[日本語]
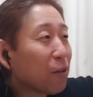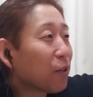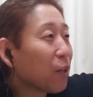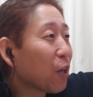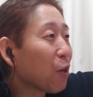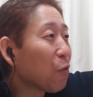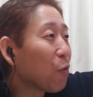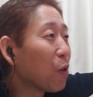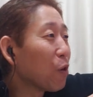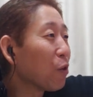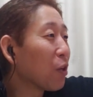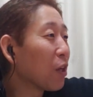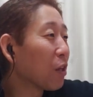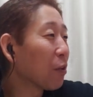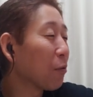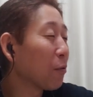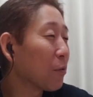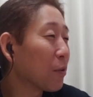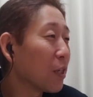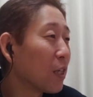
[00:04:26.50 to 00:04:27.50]
クだけ上脱げ
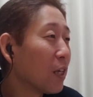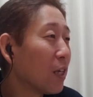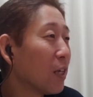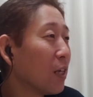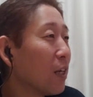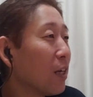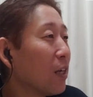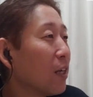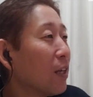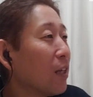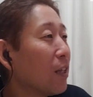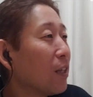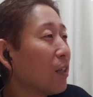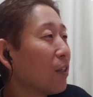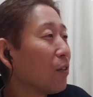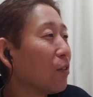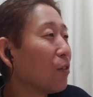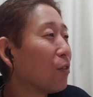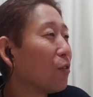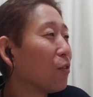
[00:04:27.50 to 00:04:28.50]
てる。
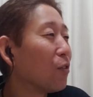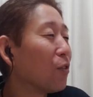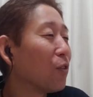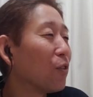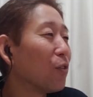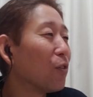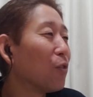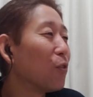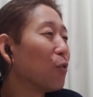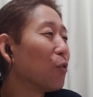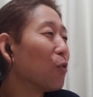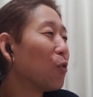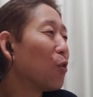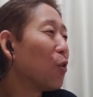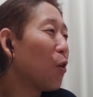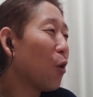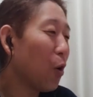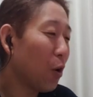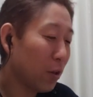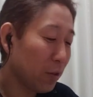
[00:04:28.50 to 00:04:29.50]
す
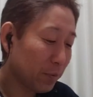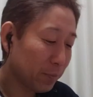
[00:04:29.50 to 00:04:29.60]
ご